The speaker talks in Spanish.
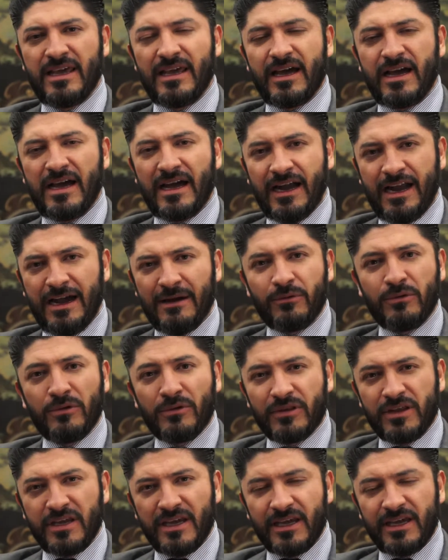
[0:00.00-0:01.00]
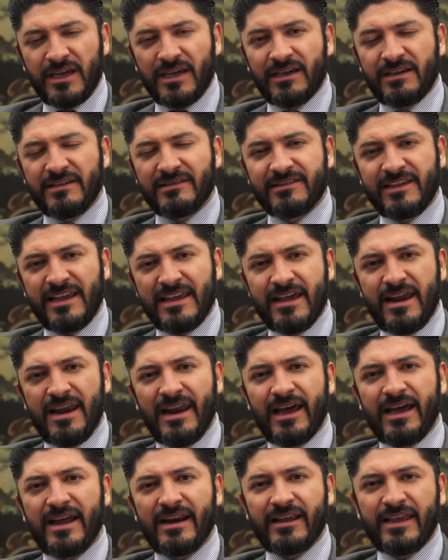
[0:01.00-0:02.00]
acabo de
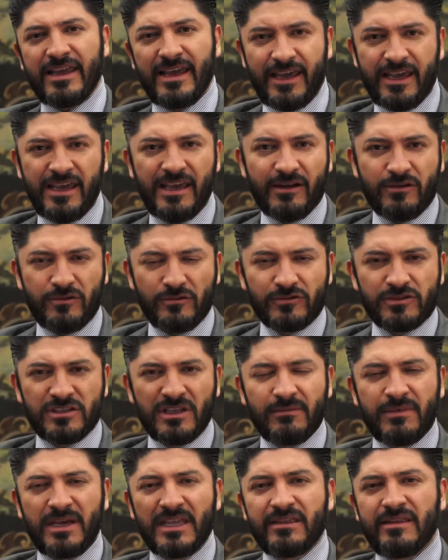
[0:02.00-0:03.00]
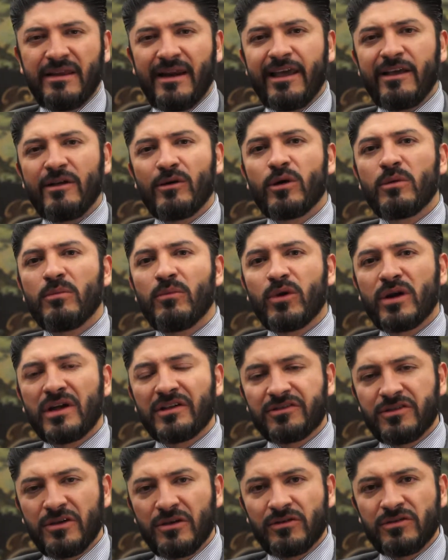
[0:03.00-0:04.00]
señalar que justamente la
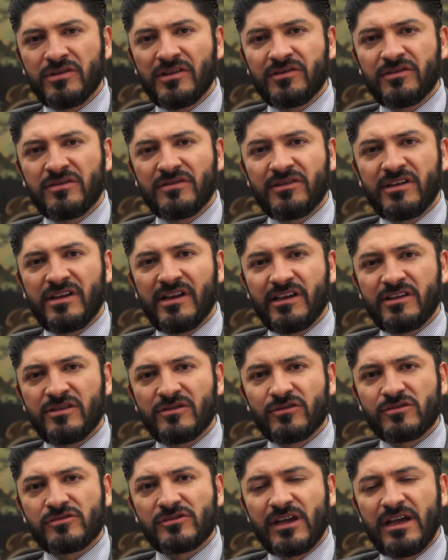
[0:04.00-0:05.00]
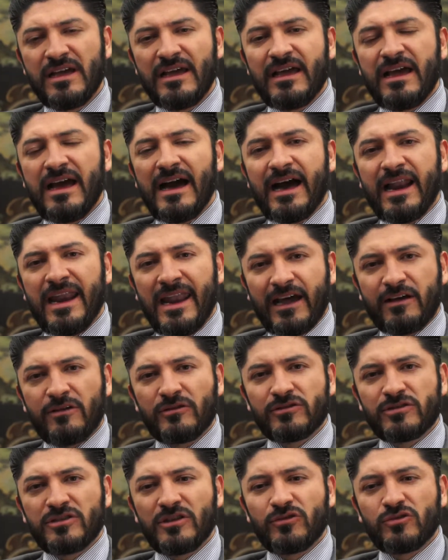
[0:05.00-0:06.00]
incorporación de esos derechos a la
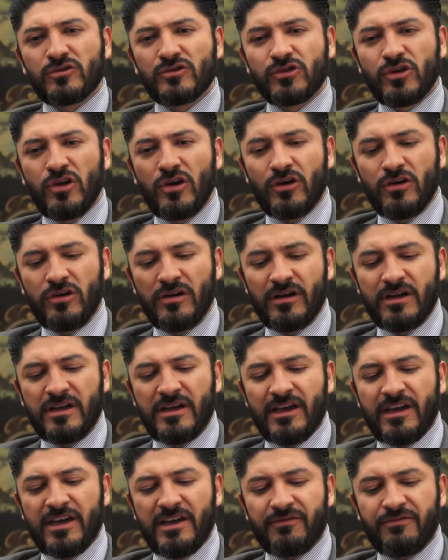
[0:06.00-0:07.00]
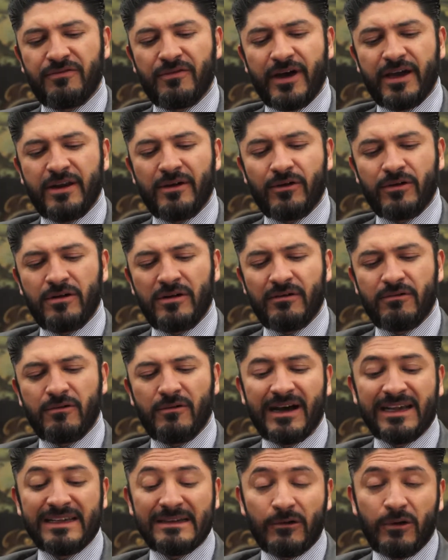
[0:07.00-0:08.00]
Constitución fueron
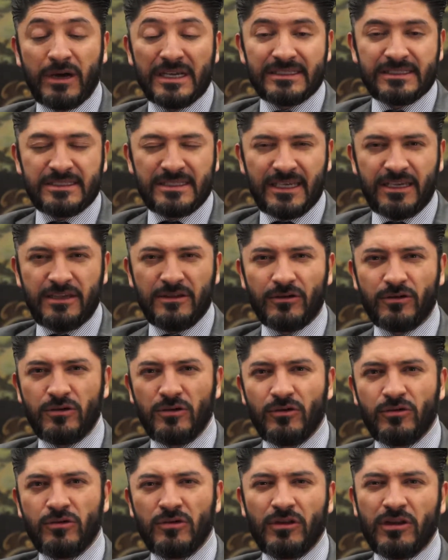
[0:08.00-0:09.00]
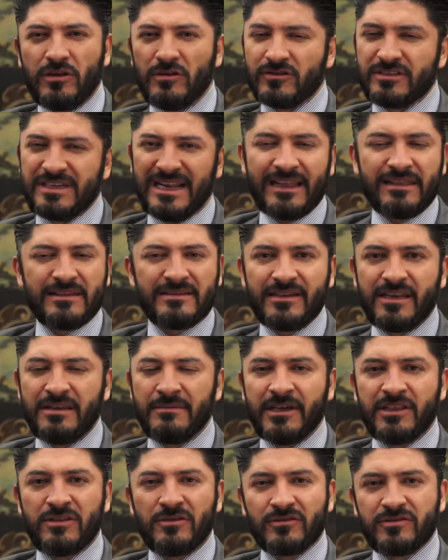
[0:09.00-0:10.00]
o, han sido uno de los grandes
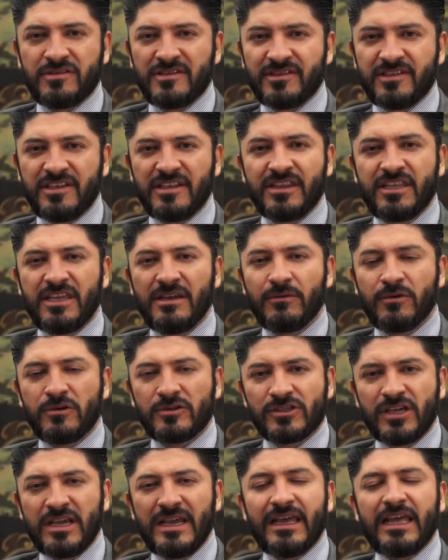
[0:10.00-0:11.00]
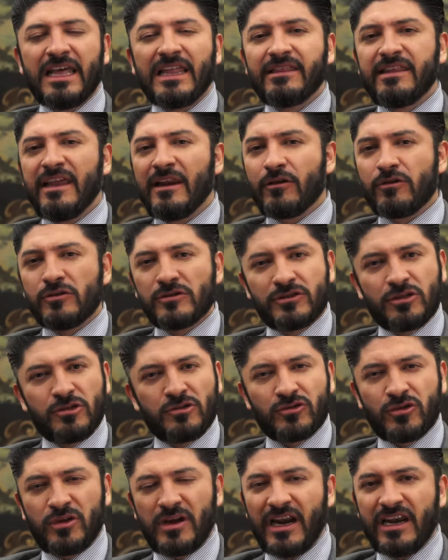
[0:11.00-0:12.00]
elementos distintivos del
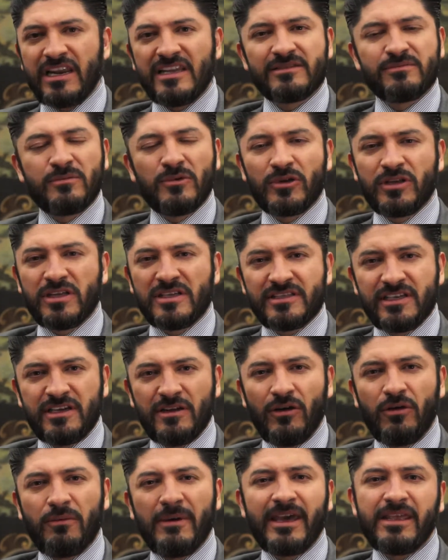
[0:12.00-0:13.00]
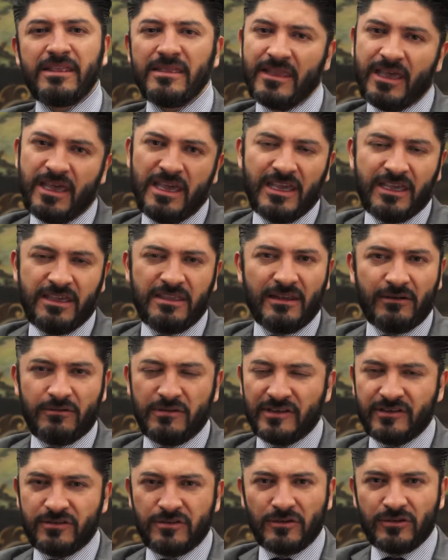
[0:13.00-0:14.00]
constitucionalismo del siglo XX y de
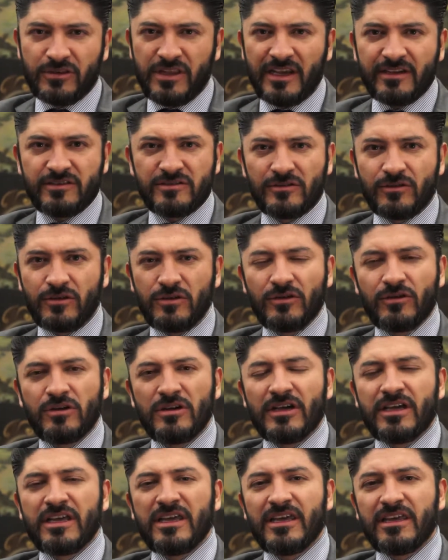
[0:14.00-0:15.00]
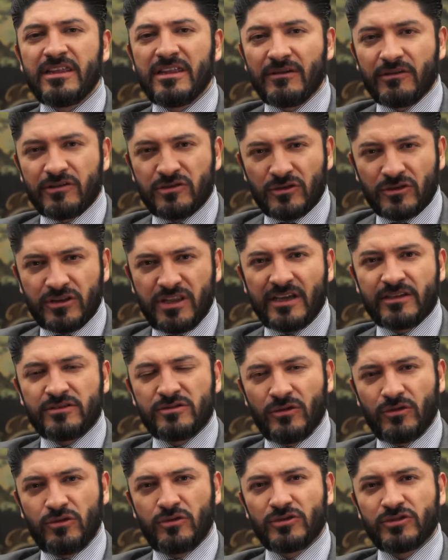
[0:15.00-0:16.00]
nuestro texto, y de nuestro
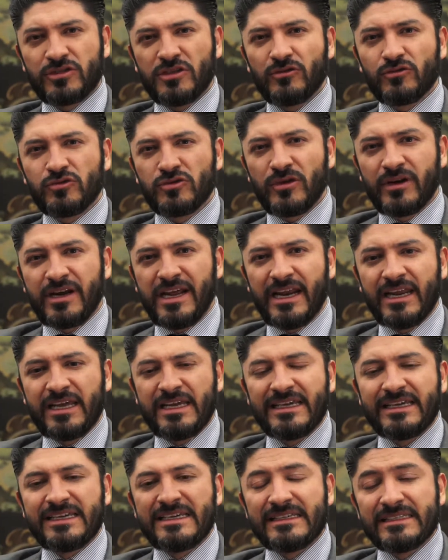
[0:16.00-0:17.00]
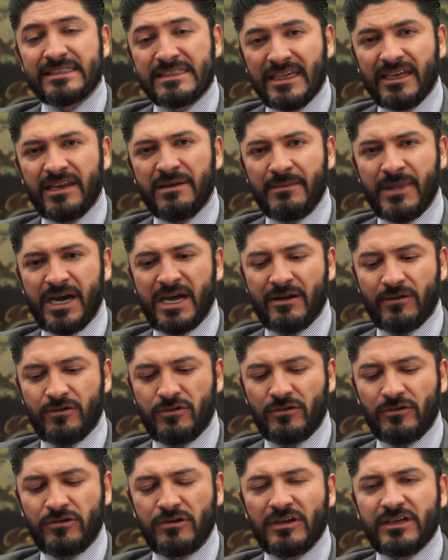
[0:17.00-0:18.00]
texto constitucional. Sin
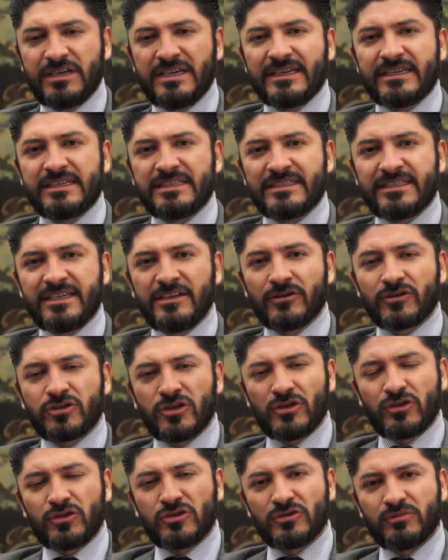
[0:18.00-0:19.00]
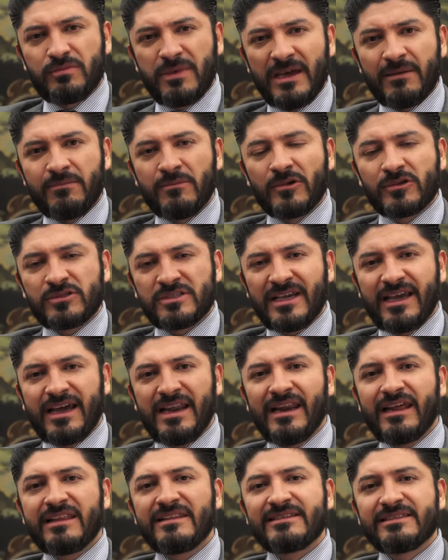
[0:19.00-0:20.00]
embargo, si nosotros vemos que a
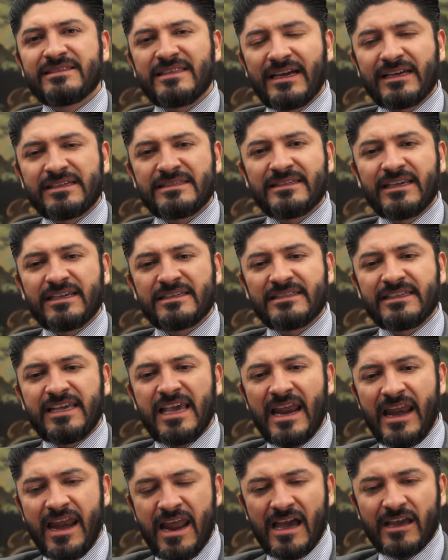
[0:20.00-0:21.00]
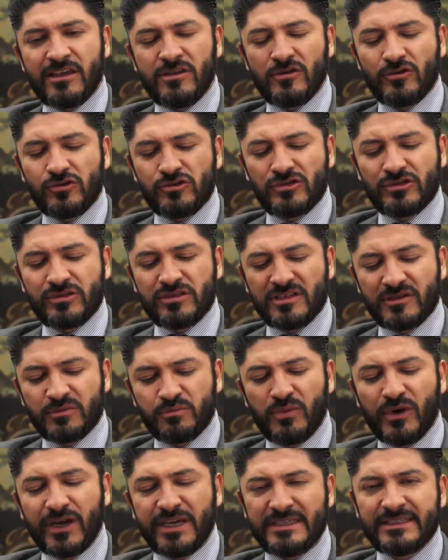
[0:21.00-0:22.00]
la distancia 100 años
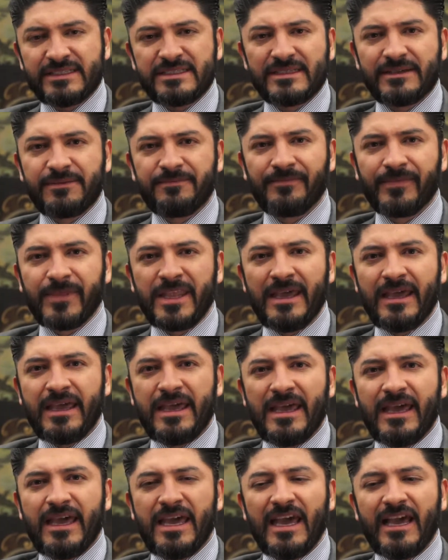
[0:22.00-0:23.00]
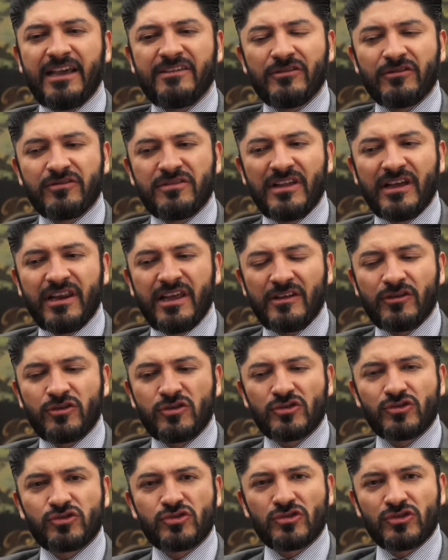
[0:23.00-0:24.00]
después, esos
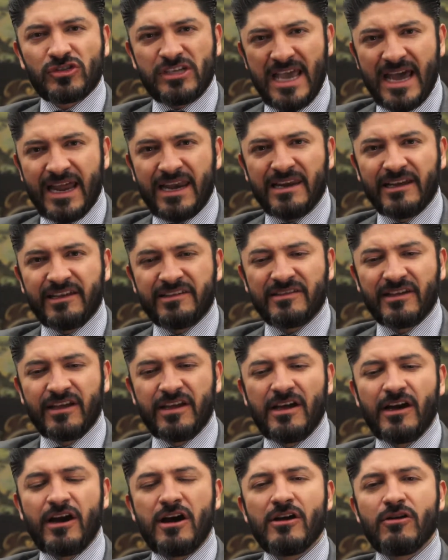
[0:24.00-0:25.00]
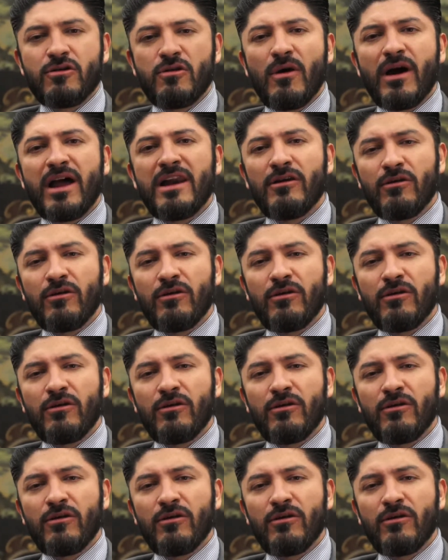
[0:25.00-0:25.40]
derechos sociales no han